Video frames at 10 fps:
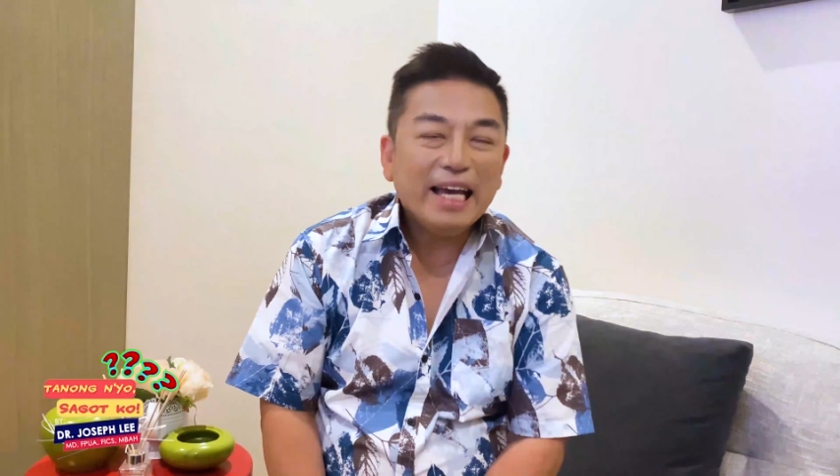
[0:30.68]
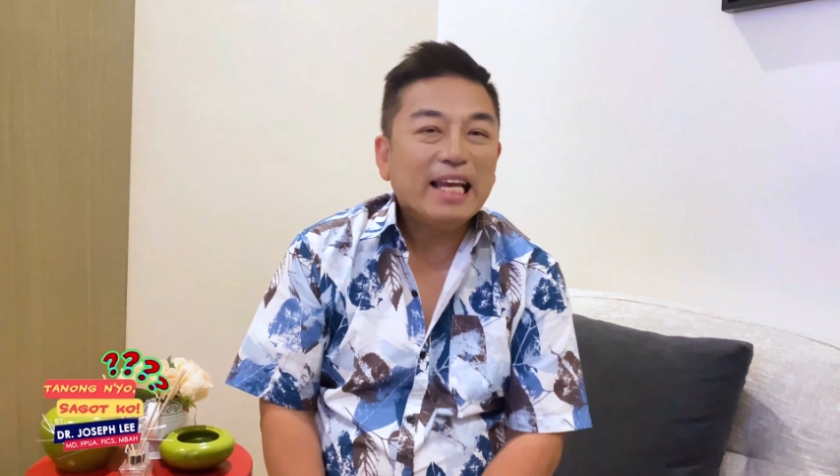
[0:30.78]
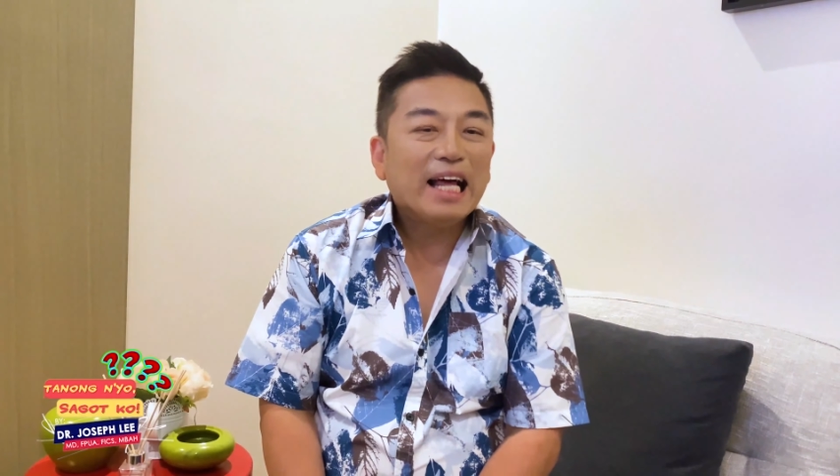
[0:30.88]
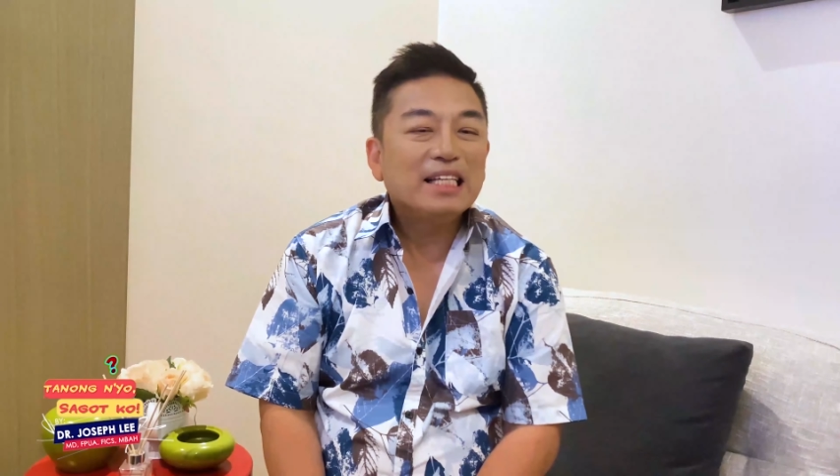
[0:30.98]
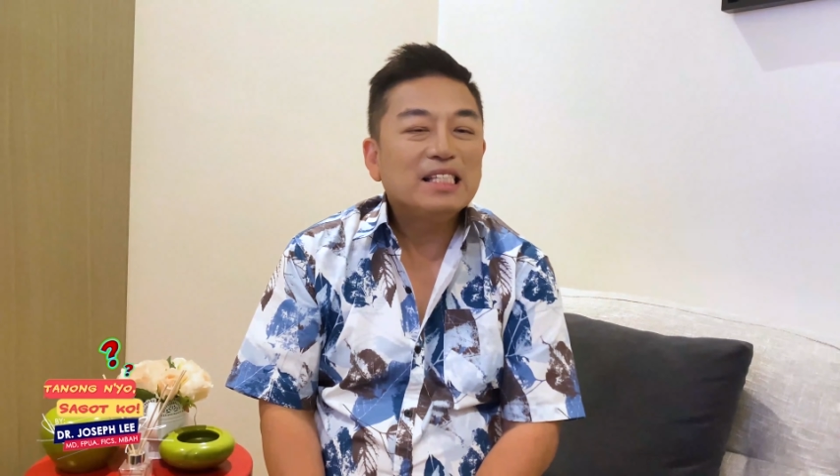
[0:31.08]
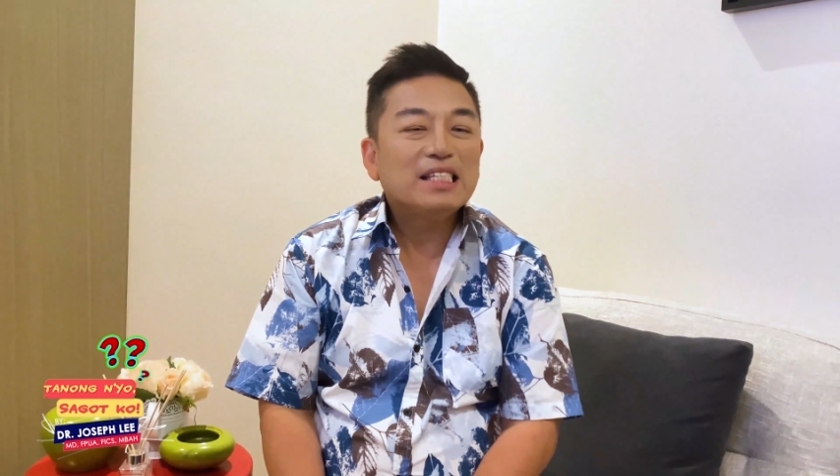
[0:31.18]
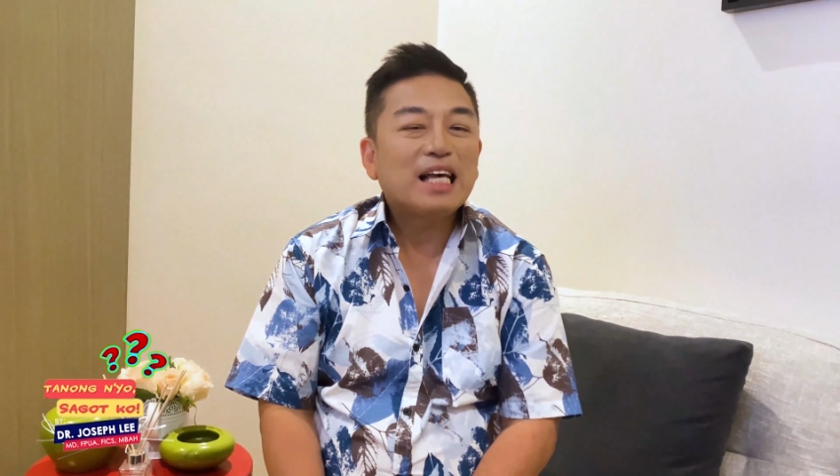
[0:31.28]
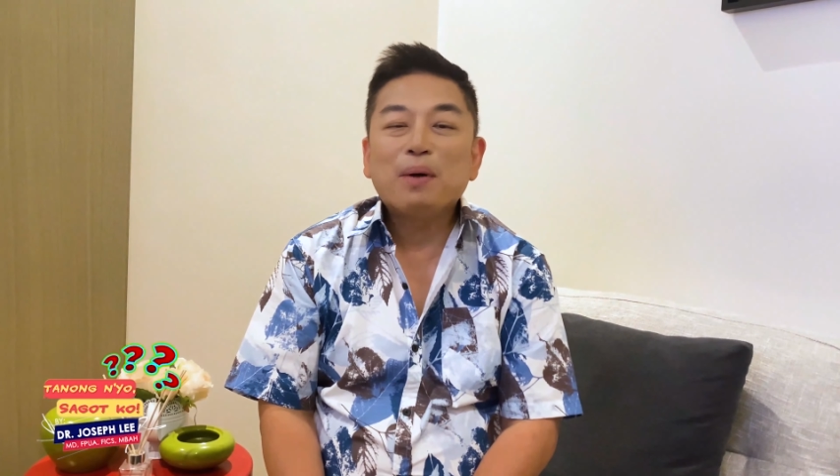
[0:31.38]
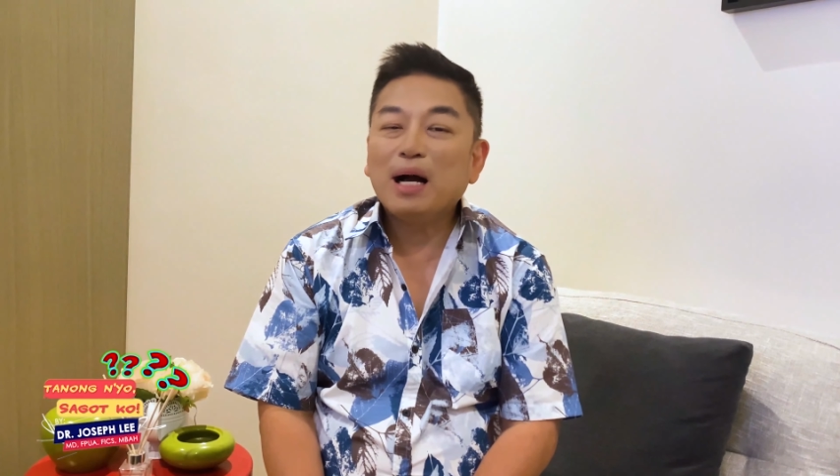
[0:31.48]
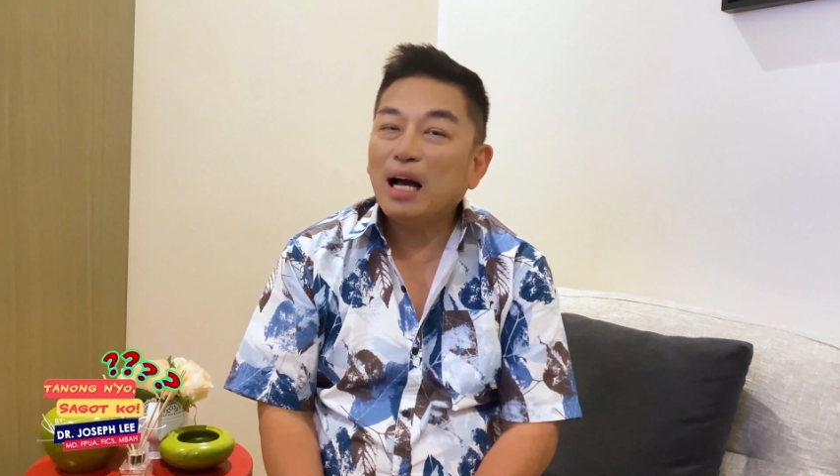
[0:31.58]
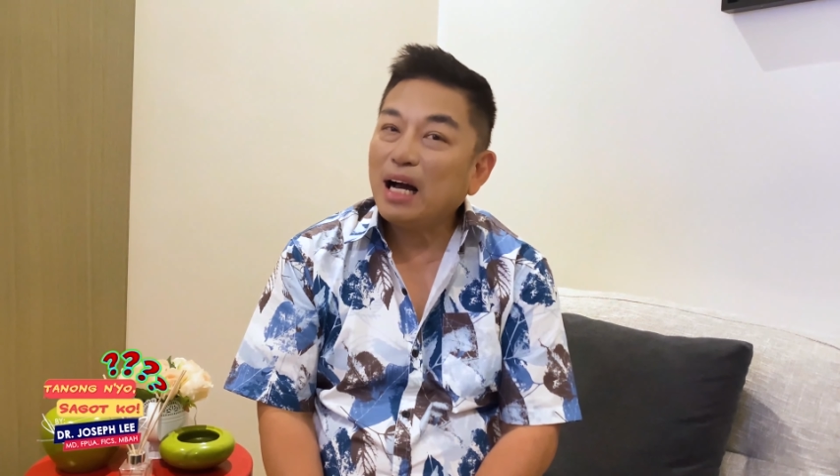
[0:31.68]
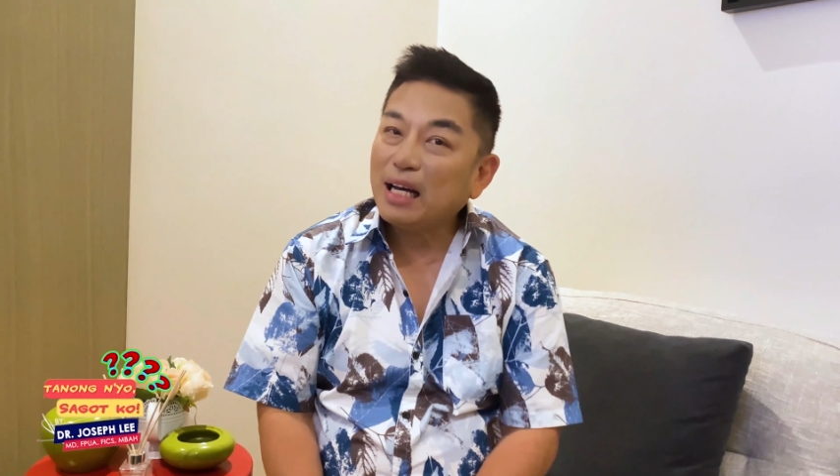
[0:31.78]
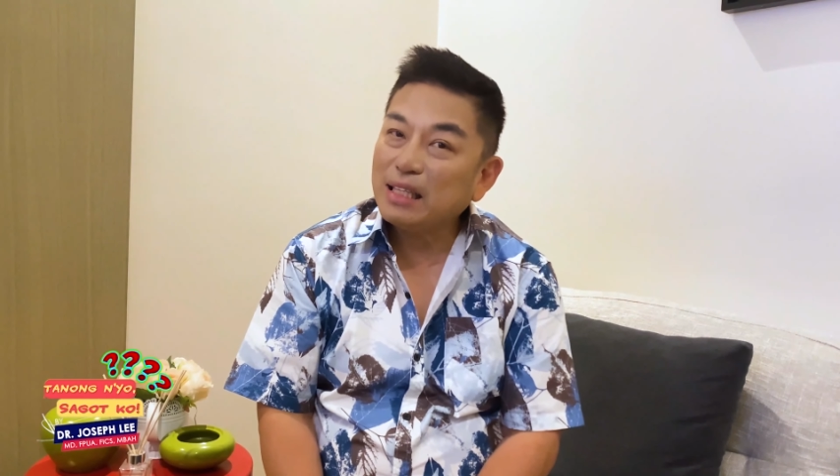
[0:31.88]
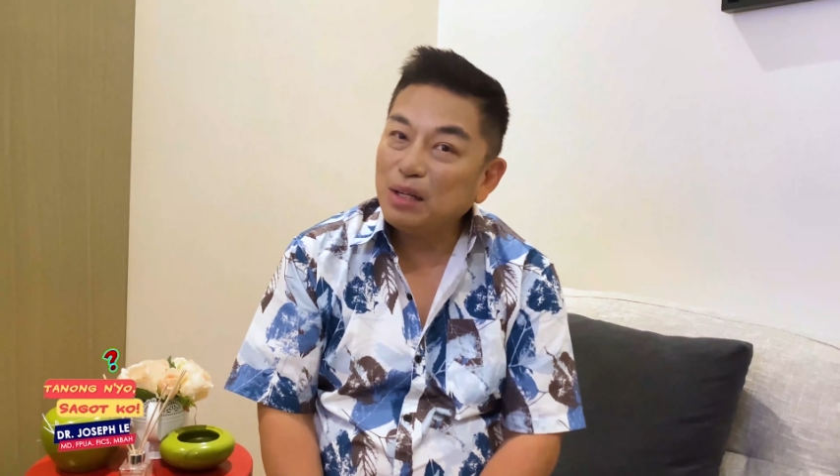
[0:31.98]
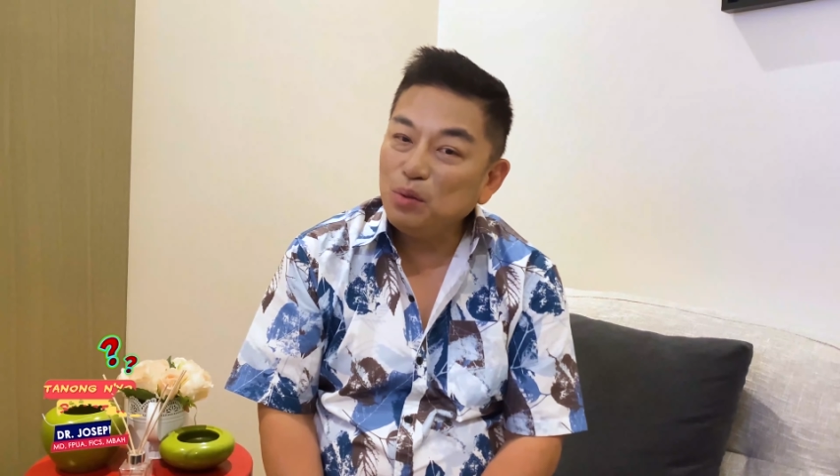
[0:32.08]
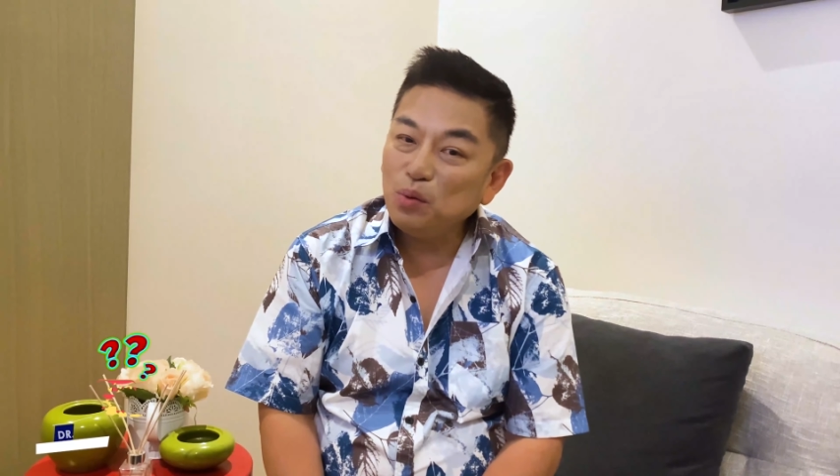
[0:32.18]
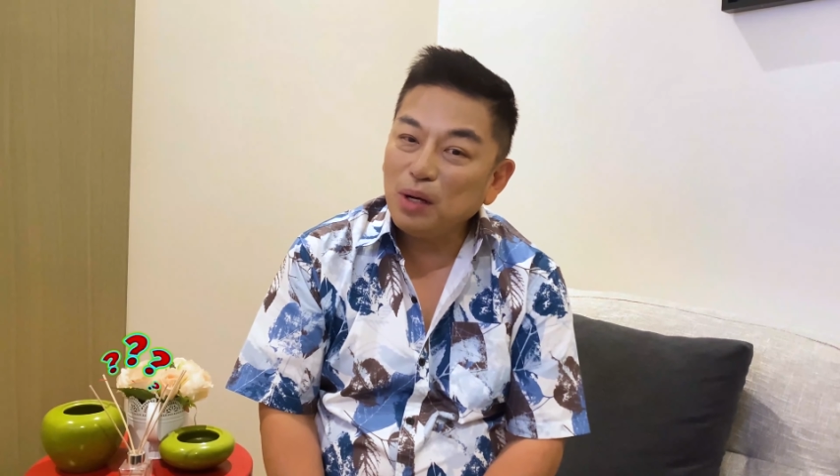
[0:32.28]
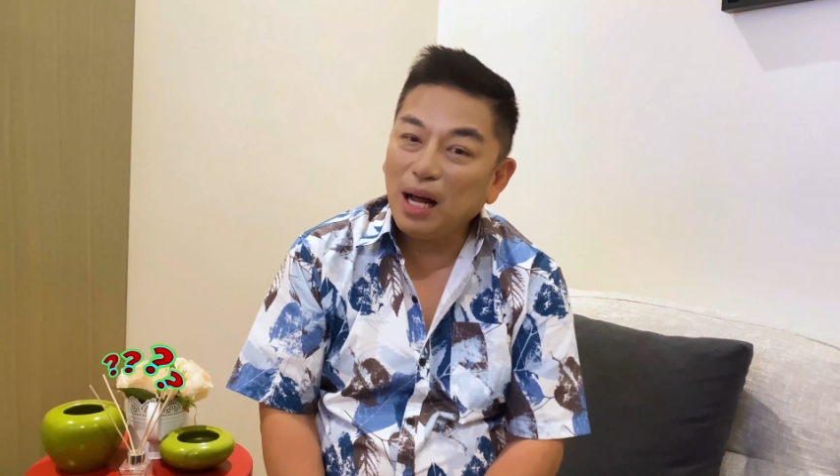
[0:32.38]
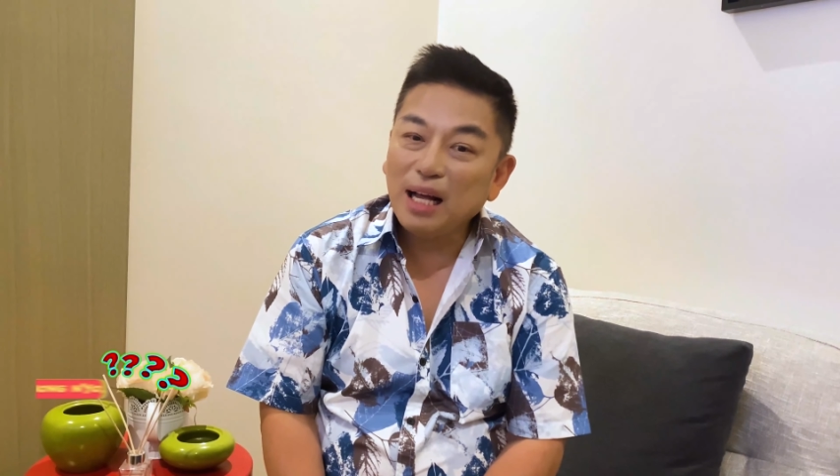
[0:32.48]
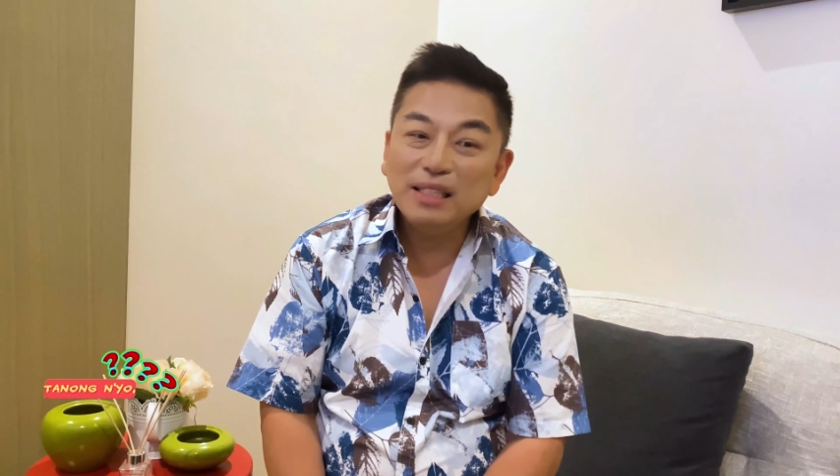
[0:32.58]
Ilan sa mga
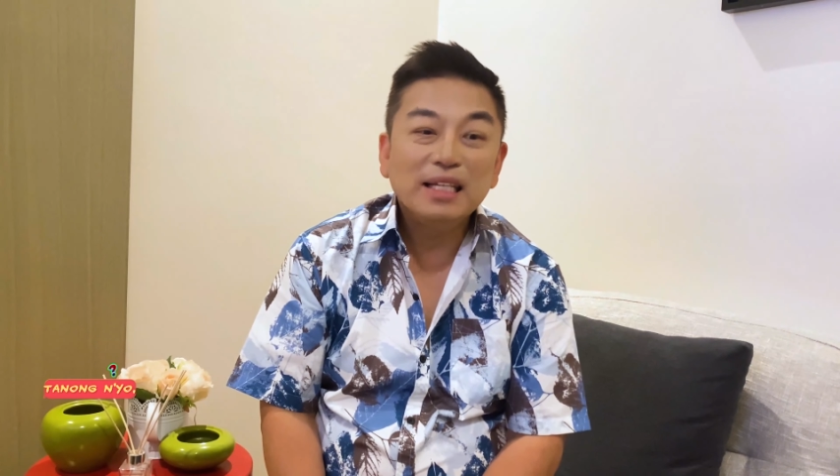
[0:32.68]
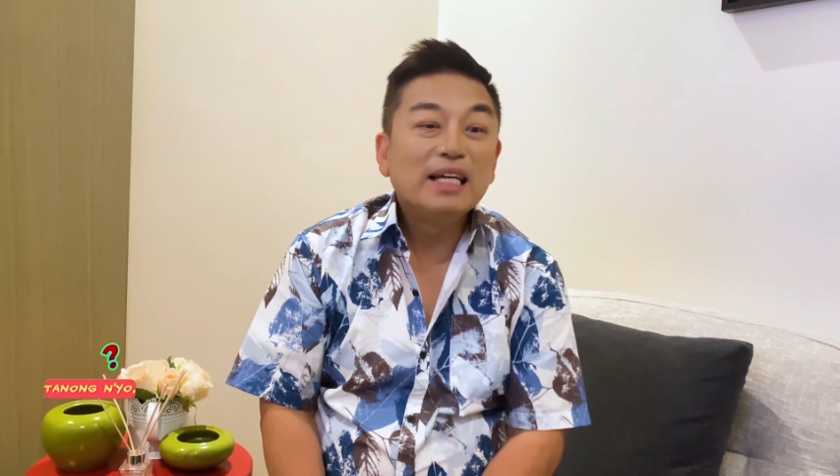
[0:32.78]
katanungan